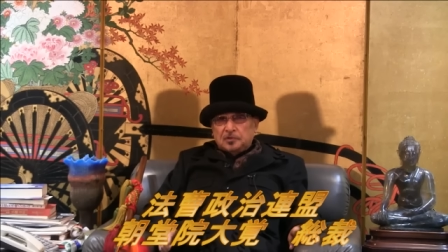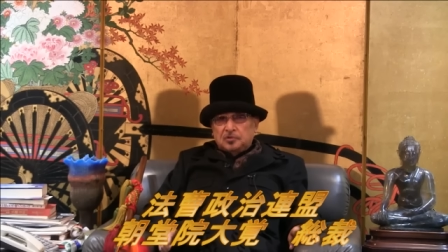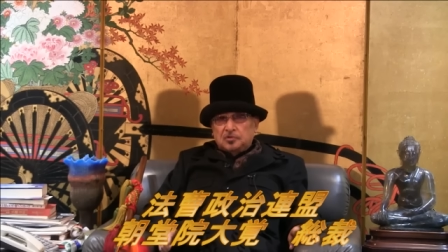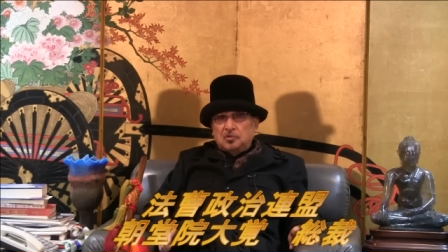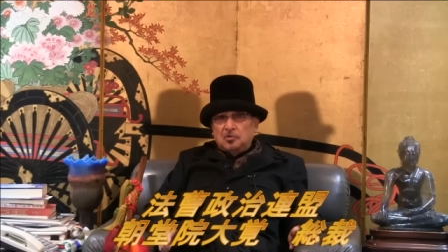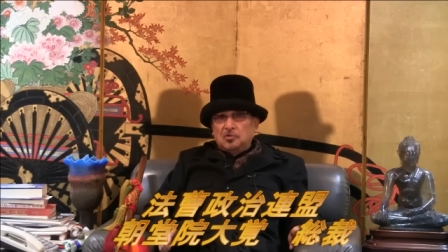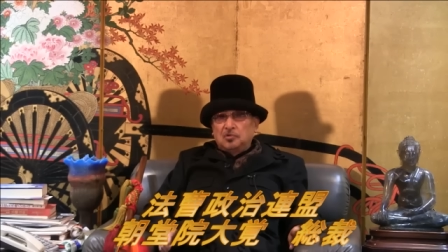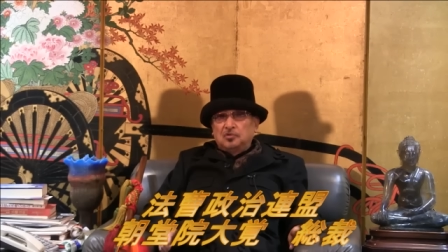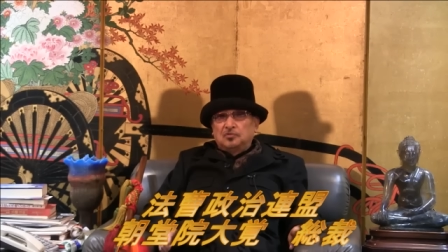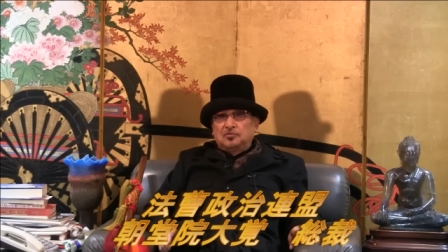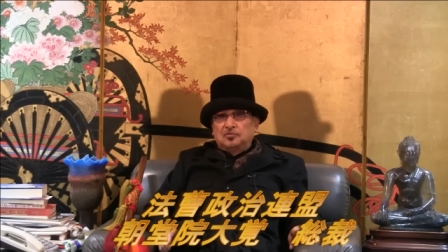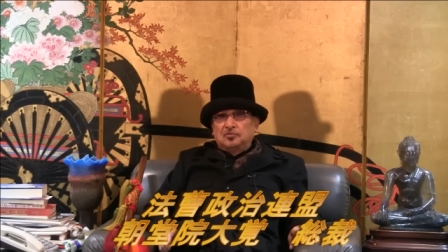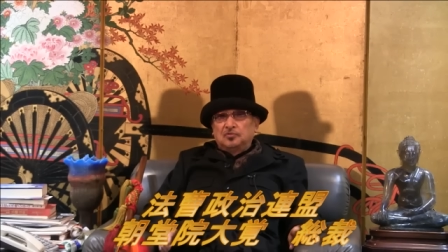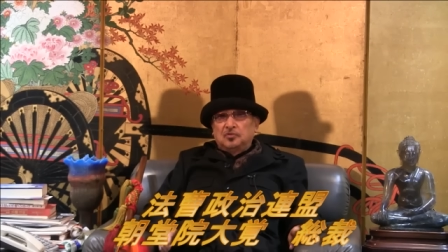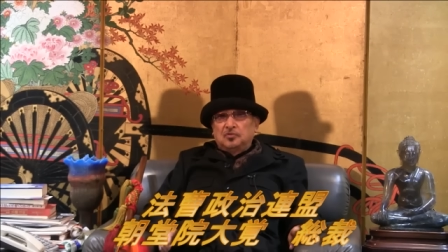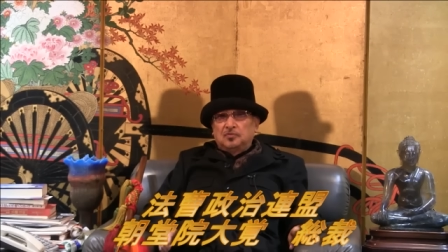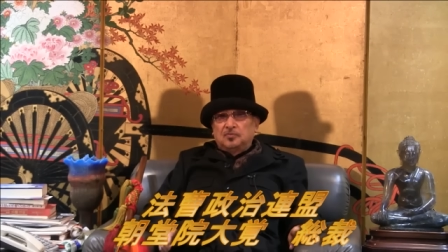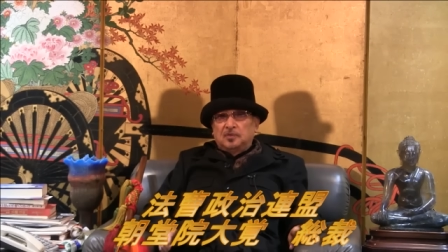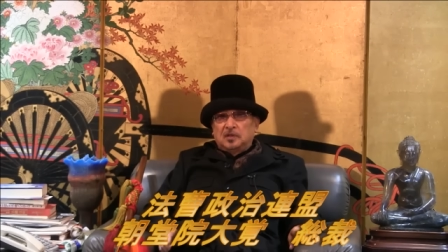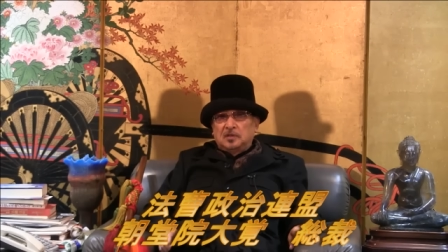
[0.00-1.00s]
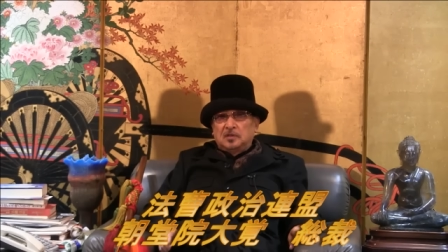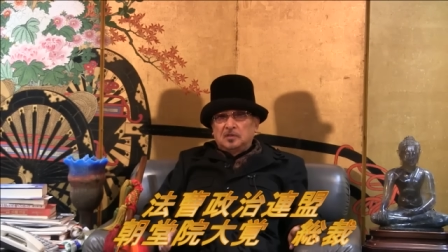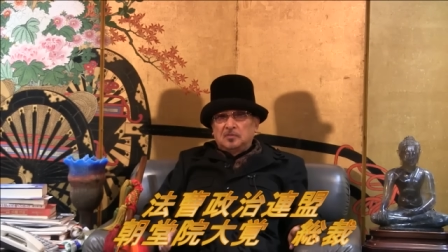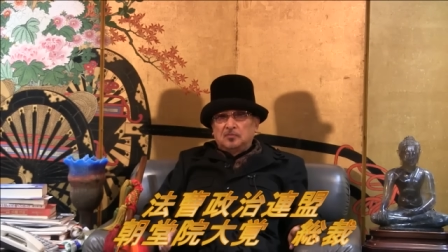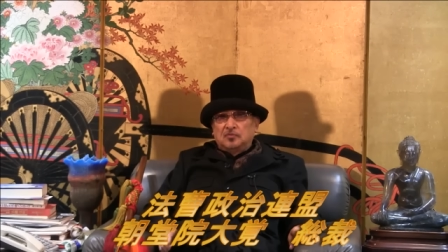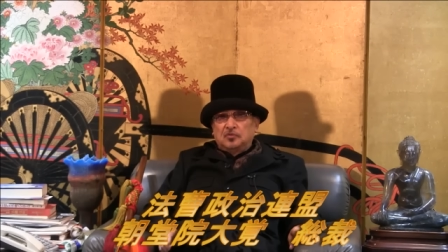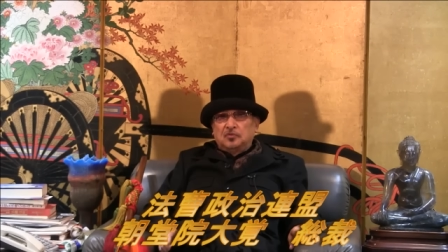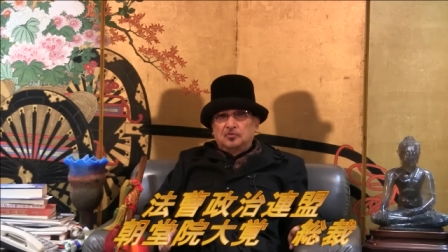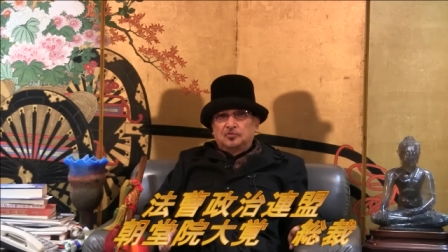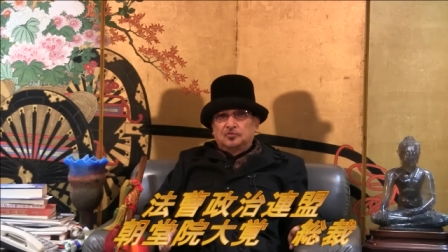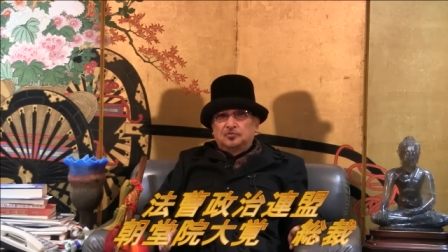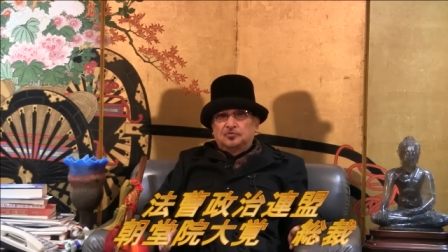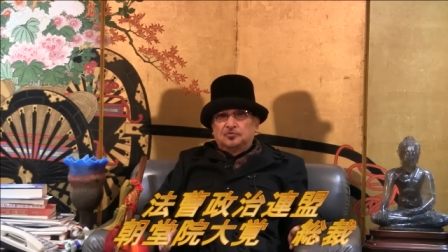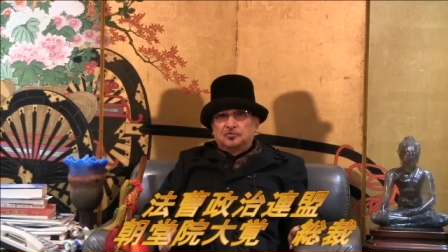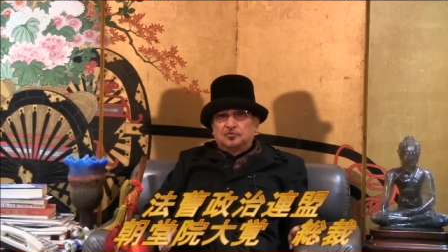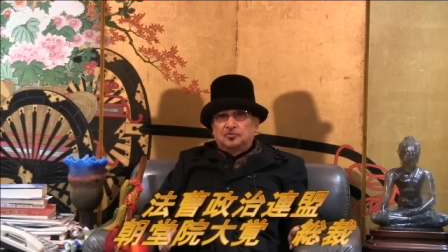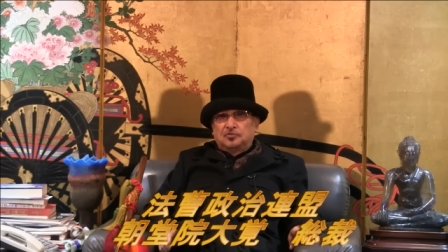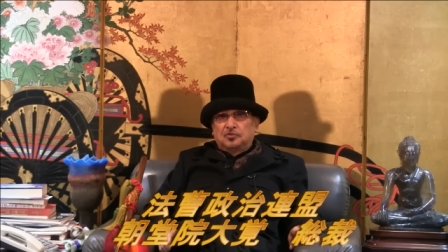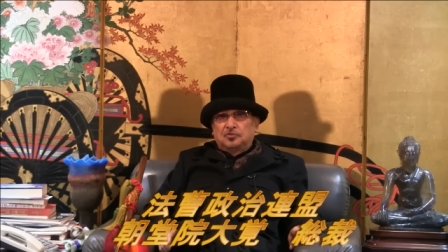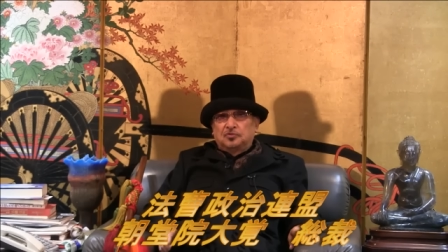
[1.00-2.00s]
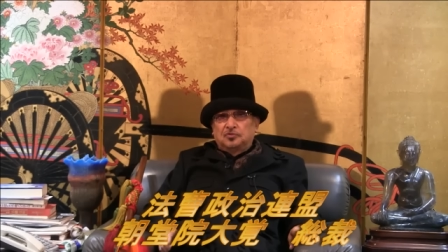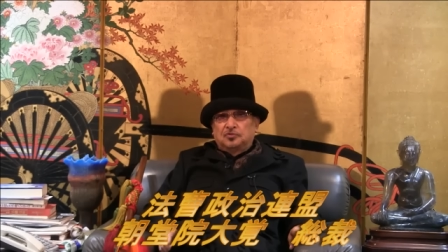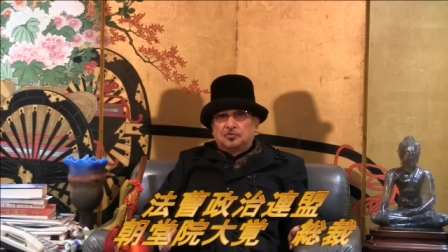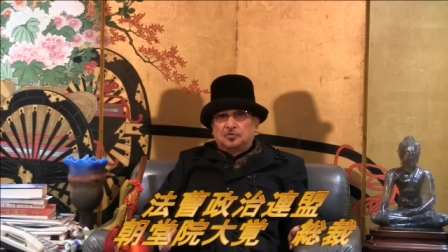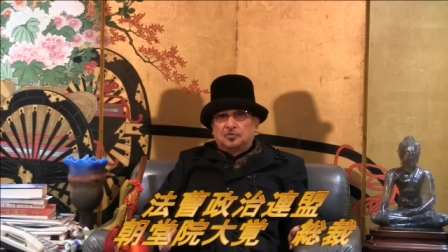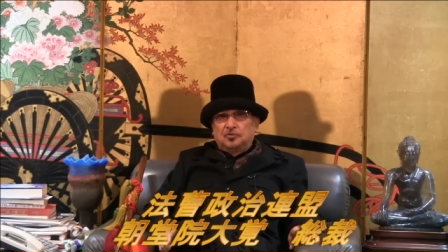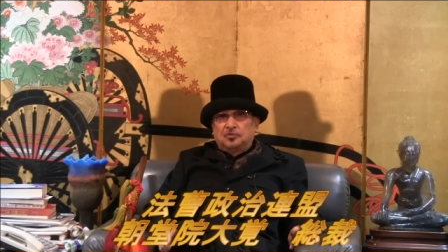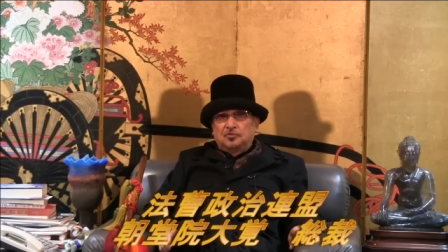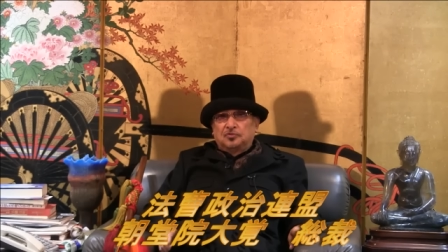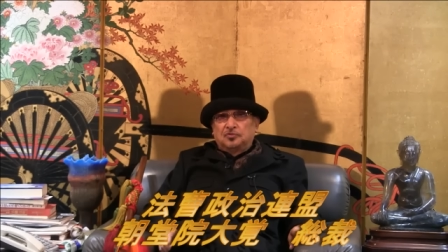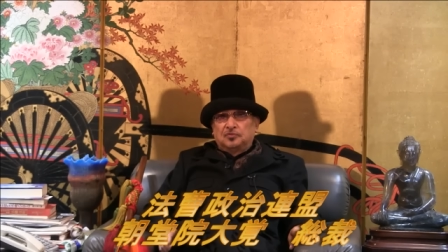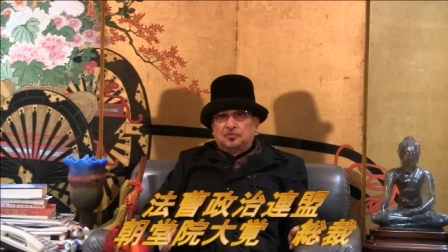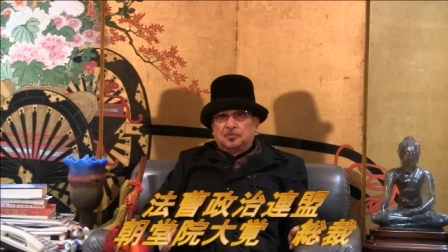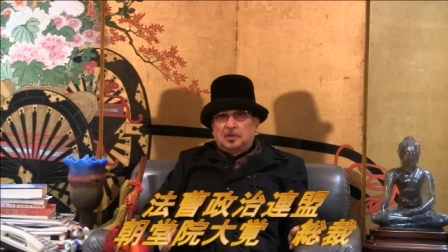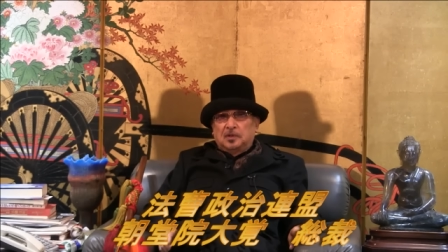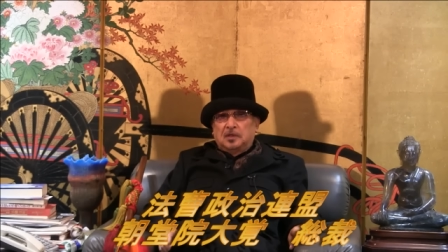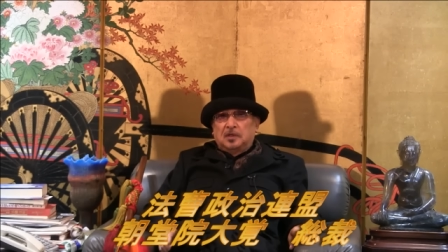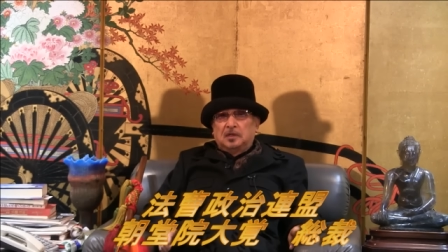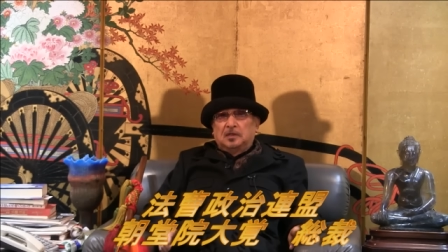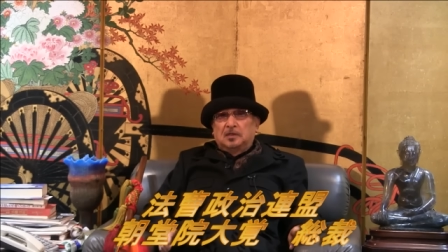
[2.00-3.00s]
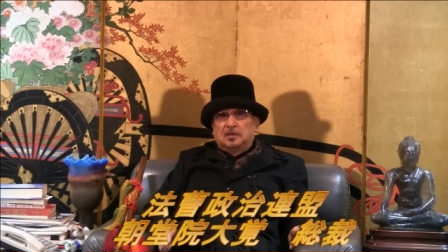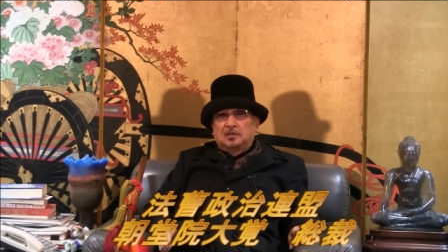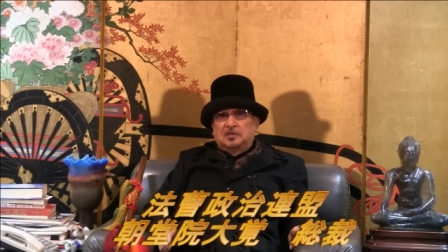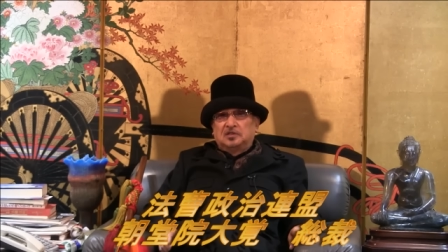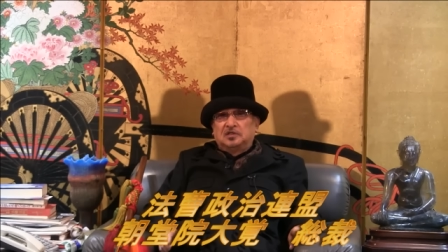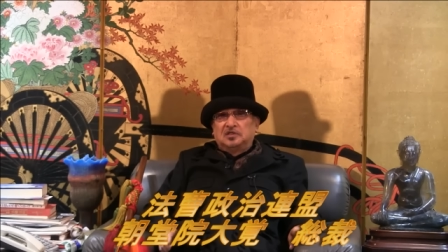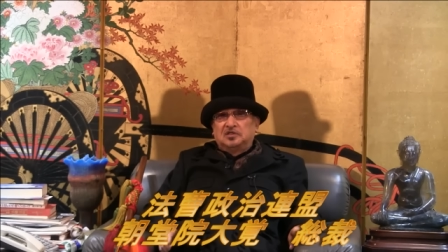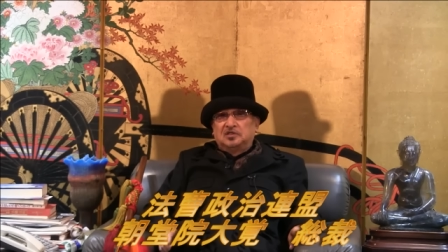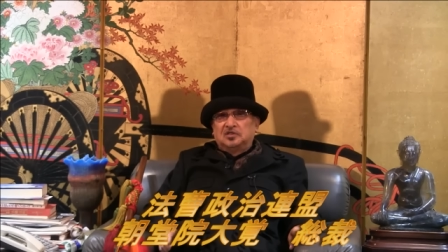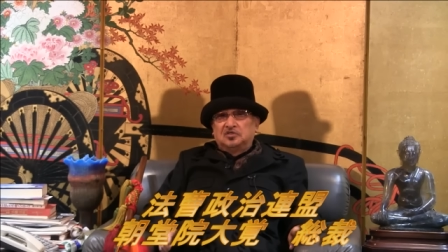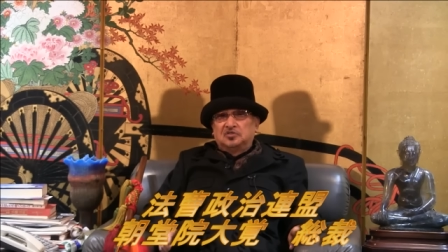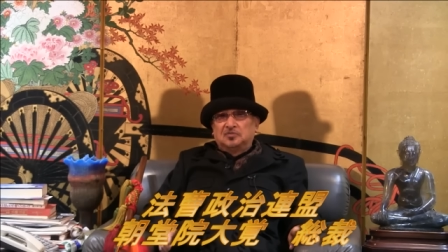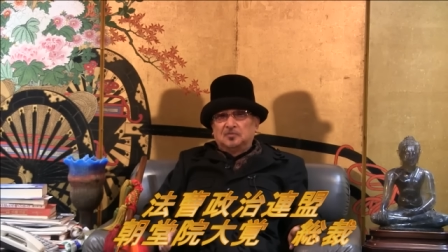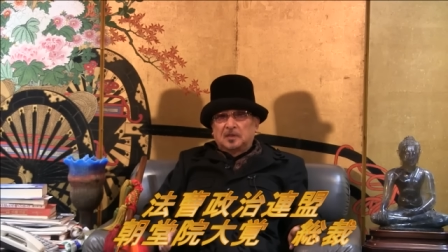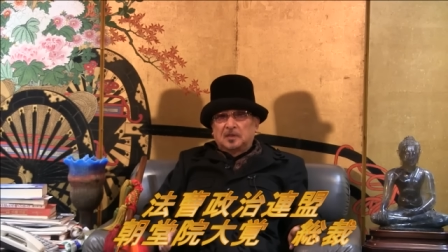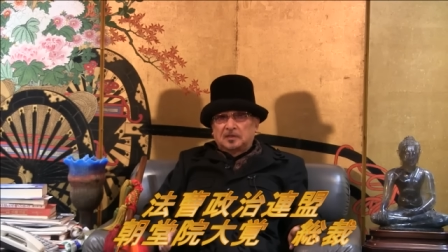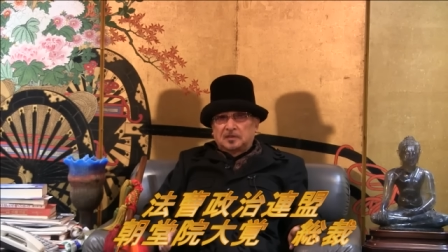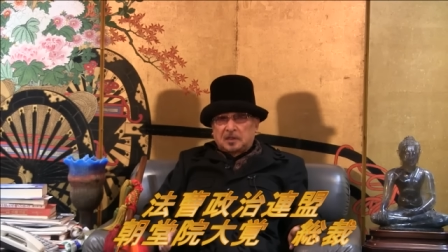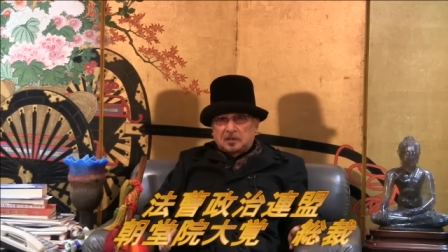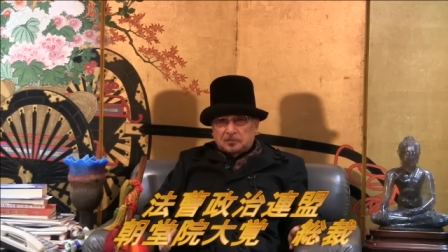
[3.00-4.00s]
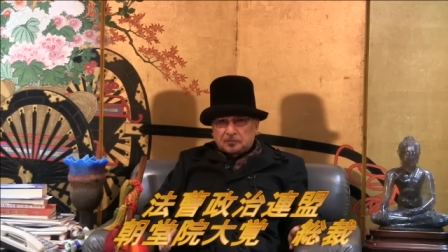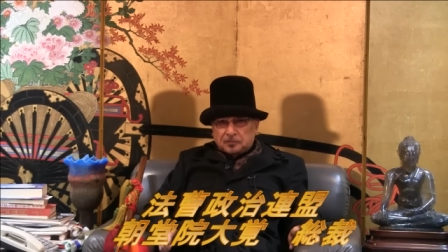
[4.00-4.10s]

教育の場でも宗教教育は消えてしまったと。